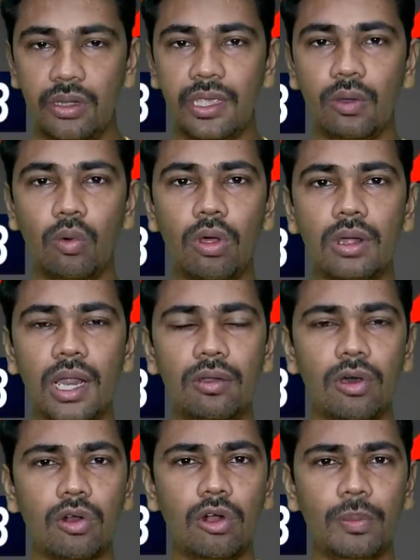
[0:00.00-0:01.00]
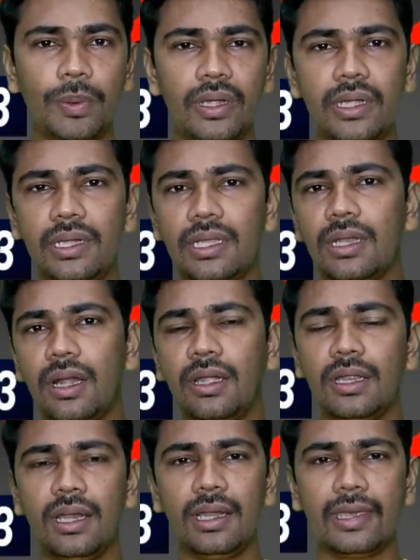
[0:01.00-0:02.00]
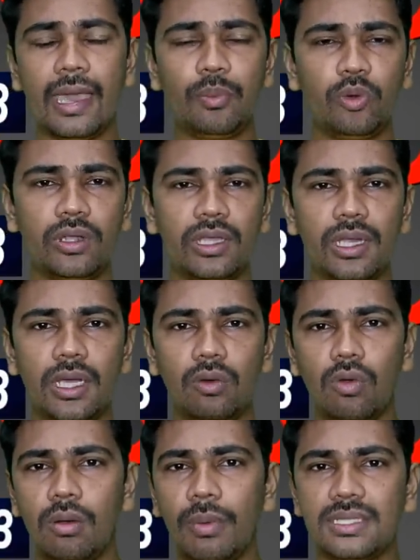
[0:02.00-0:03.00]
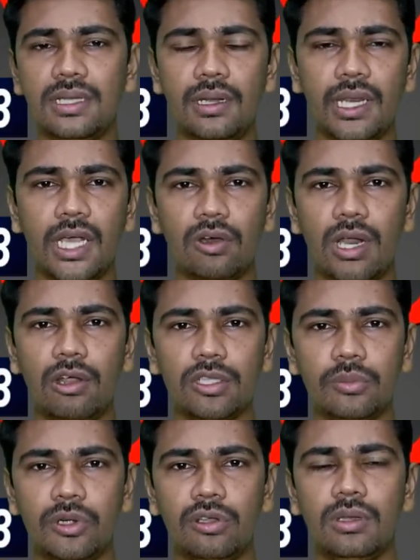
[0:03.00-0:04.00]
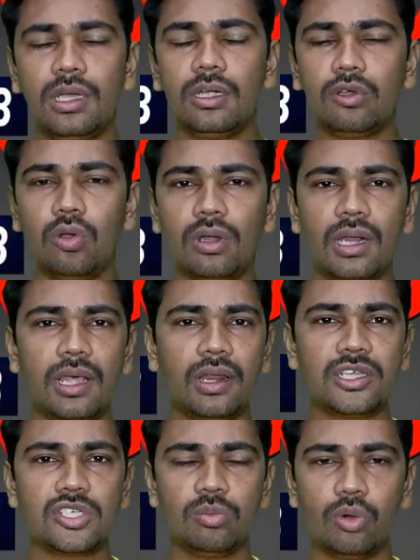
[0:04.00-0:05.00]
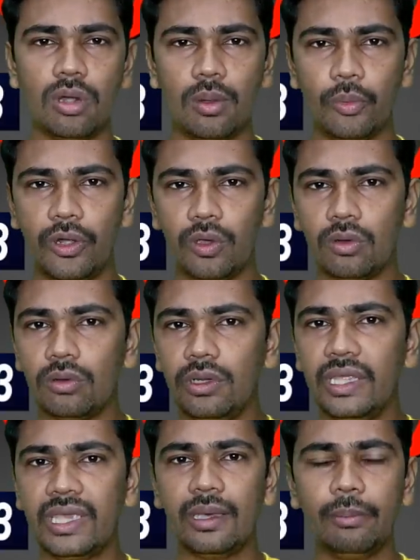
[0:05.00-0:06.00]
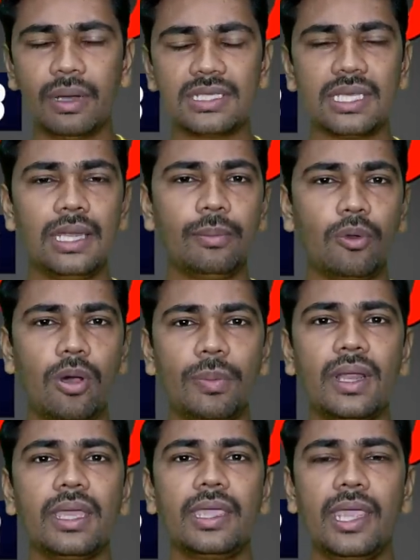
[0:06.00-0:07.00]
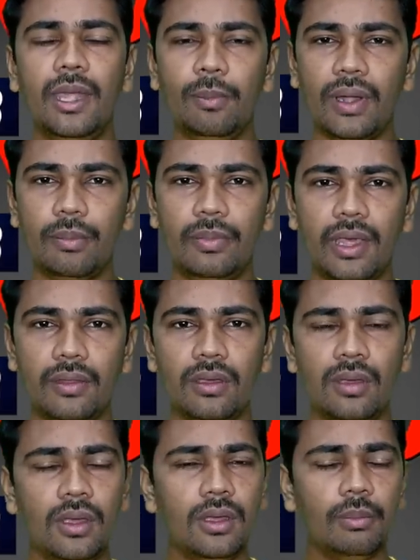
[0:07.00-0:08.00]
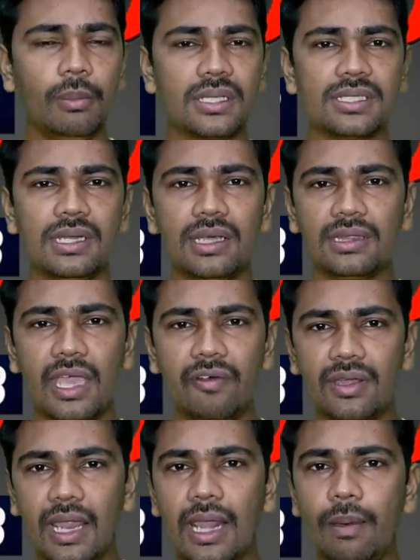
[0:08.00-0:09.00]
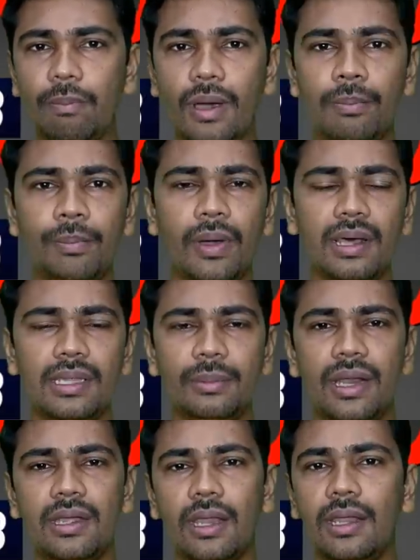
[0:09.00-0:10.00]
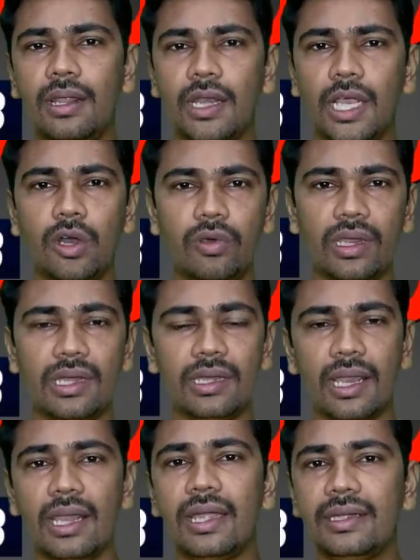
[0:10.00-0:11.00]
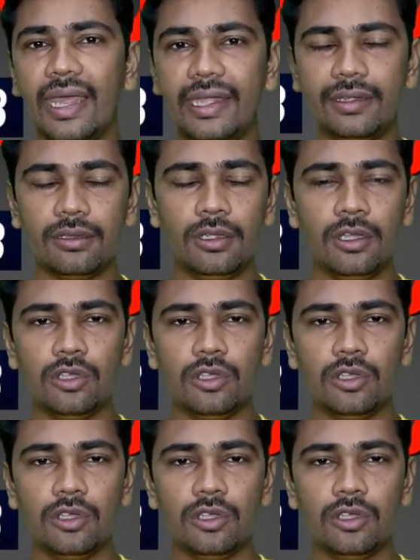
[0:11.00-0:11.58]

நீங்க ஒரு நாள் ஒர்க் அவுட் பண்ணிட்டு ரெண்டு நாள் கேப் விட்டிங்கன்னா உங்க மசில் ரிகவர் ஆகிறது மட்டும் இல்ல டோட்டலாக ரெஸ்ட் மோட்ல போயிடும் நீங்க மசிலை ப்ராப்பராக கெயின் பண்ண முடியாது மசிலுக்கு தேவை நல்ல பம்ப் அதே மாதிரி நல்ல ரிகவரி நல்ல டைட்